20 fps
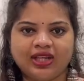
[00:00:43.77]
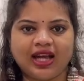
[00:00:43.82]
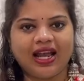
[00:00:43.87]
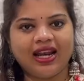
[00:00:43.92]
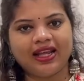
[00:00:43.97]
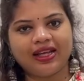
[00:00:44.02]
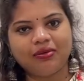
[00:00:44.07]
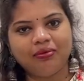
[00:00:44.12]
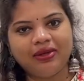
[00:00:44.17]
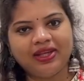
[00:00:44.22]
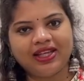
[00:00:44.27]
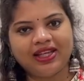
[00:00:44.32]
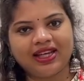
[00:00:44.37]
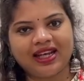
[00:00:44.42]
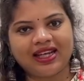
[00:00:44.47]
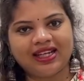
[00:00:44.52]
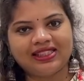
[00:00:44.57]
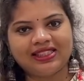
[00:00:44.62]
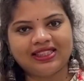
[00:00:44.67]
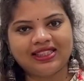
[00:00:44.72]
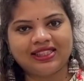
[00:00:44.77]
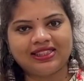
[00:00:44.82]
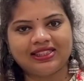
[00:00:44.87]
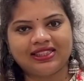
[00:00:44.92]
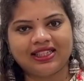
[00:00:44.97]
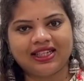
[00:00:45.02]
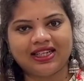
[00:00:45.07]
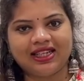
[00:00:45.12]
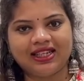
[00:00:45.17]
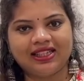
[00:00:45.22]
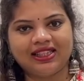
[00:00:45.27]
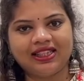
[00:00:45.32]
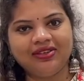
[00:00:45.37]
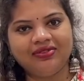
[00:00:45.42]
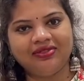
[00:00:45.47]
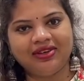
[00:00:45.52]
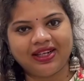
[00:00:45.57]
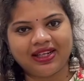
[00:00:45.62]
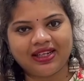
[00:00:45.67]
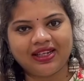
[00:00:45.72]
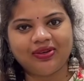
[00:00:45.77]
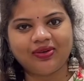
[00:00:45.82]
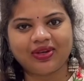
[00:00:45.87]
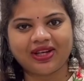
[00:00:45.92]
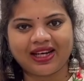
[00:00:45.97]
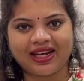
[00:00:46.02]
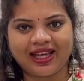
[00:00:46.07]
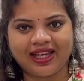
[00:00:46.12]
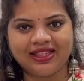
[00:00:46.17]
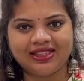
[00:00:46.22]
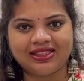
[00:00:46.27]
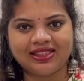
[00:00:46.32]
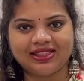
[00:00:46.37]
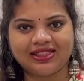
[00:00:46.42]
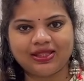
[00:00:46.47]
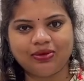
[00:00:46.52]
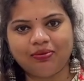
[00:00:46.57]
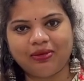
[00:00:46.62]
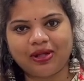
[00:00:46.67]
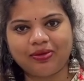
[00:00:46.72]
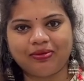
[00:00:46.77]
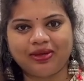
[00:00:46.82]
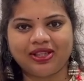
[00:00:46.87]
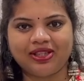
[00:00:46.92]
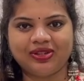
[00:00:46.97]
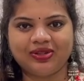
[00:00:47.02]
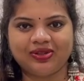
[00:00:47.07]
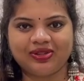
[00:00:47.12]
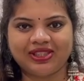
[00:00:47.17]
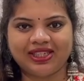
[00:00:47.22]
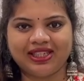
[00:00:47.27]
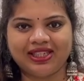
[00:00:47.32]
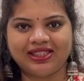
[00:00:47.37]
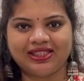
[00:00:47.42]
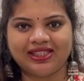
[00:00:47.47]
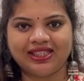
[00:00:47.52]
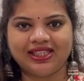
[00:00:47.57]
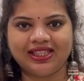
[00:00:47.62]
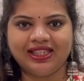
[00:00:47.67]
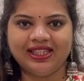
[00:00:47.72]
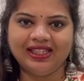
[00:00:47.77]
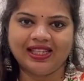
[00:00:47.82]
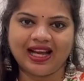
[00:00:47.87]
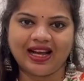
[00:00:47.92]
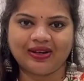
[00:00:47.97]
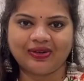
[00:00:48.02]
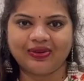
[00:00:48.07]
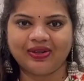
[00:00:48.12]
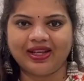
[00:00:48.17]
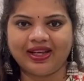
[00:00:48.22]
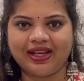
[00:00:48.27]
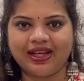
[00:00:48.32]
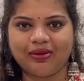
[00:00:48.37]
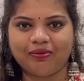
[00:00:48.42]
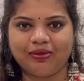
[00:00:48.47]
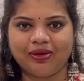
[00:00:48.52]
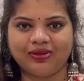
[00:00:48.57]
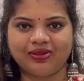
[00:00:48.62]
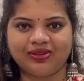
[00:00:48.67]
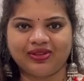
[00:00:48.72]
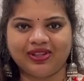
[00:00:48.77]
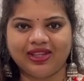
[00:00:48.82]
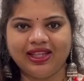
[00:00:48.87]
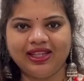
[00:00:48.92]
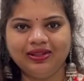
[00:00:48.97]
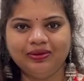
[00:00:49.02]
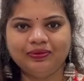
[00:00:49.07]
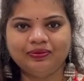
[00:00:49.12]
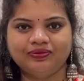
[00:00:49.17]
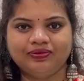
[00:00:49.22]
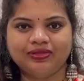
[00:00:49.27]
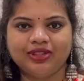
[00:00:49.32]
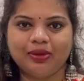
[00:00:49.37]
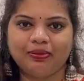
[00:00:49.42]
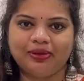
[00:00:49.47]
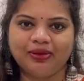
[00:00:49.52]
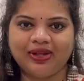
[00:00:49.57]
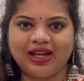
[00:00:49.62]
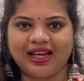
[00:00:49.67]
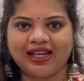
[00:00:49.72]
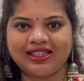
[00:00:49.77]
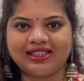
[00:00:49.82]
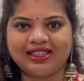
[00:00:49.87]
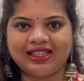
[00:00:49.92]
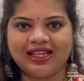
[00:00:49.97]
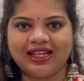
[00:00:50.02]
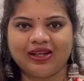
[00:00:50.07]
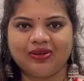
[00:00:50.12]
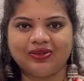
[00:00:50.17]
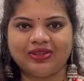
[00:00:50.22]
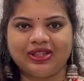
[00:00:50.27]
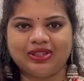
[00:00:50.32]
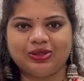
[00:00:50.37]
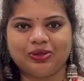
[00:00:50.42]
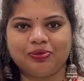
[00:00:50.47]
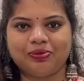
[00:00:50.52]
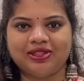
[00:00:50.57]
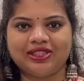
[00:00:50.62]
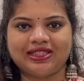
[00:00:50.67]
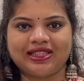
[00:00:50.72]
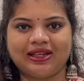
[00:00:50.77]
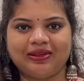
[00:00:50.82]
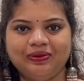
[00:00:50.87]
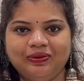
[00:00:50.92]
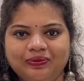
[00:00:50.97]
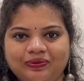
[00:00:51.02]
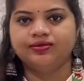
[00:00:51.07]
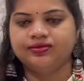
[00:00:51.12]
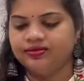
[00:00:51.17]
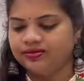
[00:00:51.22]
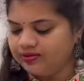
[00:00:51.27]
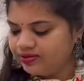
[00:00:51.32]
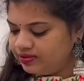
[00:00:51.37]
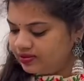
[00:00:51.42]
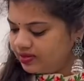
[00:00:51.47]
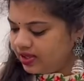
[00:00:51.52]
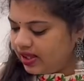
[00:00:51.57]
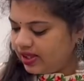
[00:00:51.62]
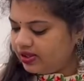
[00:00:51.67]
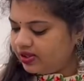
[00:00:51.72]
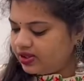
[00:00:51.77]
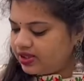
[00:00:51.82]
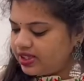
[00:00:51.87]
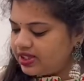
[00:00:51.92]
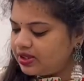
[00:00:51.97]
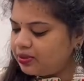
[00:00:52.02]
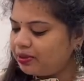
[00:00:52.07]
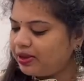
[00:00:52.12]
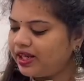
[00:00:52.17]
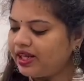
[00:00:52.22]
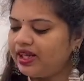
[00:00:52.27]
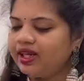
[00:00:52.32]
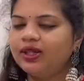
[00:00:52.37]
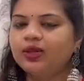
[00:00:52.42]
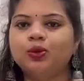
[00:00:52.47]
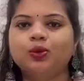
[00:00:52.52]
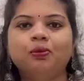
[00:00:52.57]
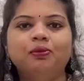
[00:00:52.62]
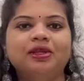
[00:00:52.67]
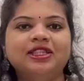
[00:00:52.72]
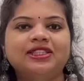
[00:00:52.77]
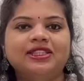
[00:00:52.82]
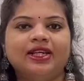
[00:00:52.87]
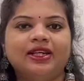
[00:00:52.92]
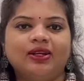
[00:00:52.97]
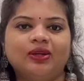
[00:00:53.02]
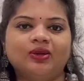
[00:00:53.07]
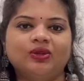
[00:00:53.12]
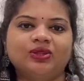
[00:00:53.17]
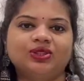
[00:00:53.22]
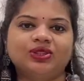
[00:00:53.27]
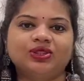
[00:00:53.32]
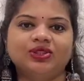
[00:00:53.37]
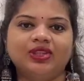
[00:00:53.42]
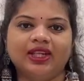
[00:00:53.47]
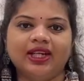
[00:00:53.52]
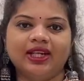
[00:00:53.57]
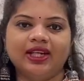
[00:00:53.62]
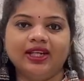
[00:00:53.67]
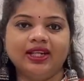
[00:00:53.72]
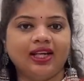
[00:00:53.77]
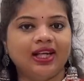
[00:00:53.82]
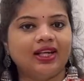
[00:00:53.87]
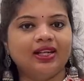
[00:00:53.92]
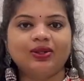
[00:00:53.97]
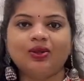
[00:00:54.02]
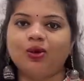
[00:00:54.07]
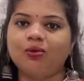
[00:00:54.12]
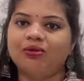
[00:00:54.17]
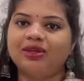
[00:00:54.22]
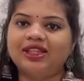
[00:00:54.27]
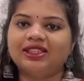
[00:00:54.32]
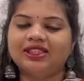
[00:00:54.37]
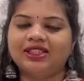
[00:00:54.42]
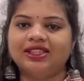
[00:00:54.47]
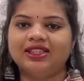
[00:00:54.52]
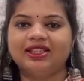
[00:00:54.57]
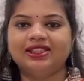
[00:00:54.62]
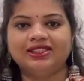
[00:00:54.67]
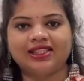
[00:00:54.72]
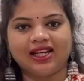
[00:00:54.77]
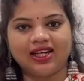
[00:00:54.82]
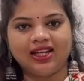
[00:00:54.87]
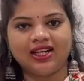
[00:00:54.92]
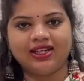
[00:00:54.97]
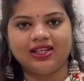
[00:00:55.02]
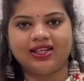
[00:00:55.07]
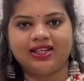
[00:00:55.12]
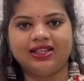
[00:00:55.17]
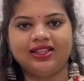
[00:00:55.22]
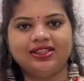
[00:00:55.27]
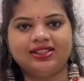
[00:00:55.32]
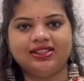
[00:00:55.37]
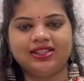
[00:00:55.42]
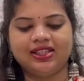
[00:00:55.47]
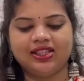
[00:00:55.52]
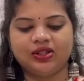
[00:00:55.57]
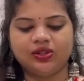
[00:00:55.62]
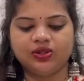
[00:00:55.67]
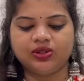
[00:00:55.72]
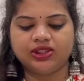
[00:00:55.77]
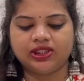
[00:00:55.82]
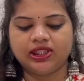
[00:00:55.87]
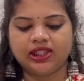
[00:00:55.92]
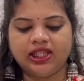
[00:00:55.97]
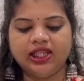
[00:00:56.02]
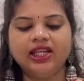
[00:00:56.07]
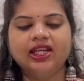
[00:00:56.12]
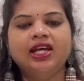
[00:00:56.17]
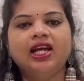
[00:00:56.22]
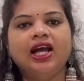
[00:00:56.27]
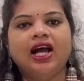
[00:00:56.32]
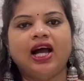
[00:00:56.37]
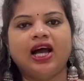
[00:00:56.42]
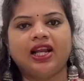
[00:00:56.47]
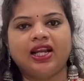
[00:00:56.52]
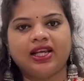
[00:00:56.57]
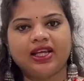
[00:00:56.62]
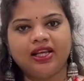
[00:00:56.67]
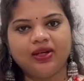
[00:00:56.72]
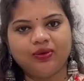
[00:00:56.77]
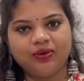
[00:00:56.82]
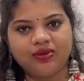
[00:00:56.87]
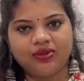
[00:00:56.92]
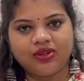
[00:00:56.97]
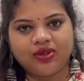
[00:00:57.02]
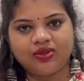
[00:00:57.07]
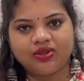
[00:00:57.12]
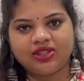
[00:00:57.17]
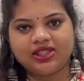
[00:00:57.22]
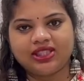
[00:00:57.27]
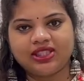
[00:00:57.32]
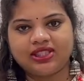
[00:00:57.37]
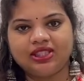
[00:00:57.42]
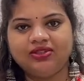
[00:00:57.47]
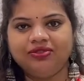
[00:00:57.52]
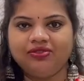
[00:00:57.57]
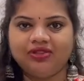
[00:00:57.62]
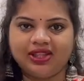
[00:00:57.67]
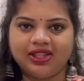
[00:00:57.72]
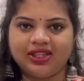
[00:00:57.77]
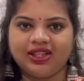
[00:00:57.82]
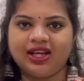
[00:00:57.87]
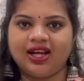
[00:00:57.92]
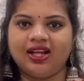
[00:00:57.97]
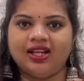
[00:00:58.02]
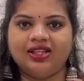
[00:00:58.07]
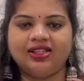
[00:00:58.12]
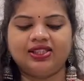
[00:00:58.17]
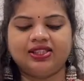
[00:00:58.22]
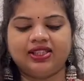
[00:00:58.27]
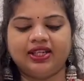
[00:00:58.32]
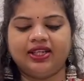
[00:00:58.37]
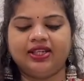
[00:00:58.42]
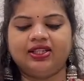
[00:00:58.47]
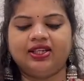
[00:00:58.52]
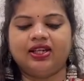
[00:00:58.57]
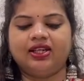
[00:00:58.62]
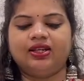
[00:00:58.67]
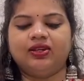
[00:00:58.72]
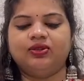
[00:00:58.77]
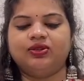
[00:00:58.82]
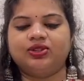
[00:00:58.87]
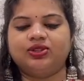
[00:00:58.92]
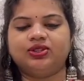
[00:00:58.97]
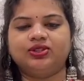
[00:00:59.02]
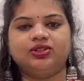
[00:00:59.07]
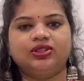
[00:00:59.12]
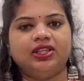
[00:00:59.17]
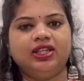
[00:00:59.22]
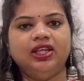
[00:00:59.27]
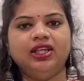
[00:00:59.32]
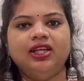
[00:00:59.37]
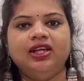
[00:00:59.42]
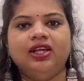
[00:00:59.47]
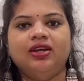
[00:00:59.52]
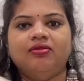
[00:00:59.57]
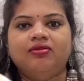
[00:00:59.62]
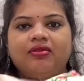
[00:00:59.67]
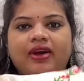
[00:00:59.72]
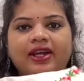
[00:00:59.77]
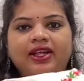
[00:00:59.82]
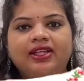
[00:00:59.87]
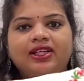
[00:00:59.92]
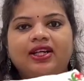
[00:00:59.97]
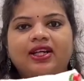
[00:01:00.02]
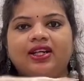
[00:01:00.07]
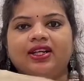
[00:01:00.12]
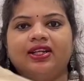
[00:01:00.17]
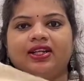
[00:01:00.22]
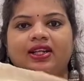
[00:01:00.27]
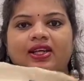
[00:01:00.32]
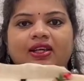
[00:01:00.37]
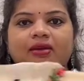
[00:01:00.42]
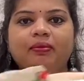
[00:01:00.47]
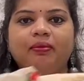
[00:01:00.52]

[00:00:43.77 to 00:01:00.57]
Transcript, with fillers: అలాగే మీకు ఈ కలెక్షన్ నచ్చినట్లయితే వెంటనే ఒక లైక్ చేసి పది మందితో షేర్ చేయండి నాకు కూడా హెల్ప్ అవుతుంది ఇప్పుడు కలెక్షన్ ఎలా ఉందని చూపిస్తాను ఇది వచ్చేసి మనకి టూ పీస్ సెట్లో వస్తుందండి కలర్ కాంబినేషన్ అయితే చాలా ట్రెడిషనల్గా వచ్చింది అలాగే కుర్తా వచ్చేసి విత్ కాలర్ స్ట్రైట్ కట్లో వస్తుంది వైట్ కలర్కి